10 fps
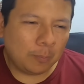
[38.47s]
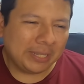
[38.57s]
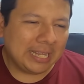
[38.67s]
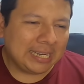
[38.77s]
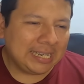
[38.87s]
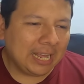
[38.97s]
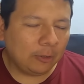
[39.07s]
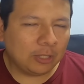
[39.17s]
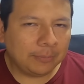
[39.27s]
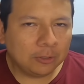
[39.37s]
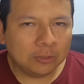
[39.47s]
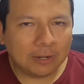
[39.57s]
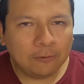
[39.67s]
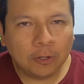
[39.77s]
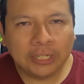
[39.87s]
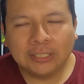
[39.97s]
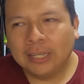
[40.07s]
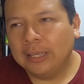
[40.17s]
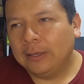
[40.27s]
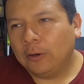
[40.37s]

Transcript: un penal claro también contra Flores,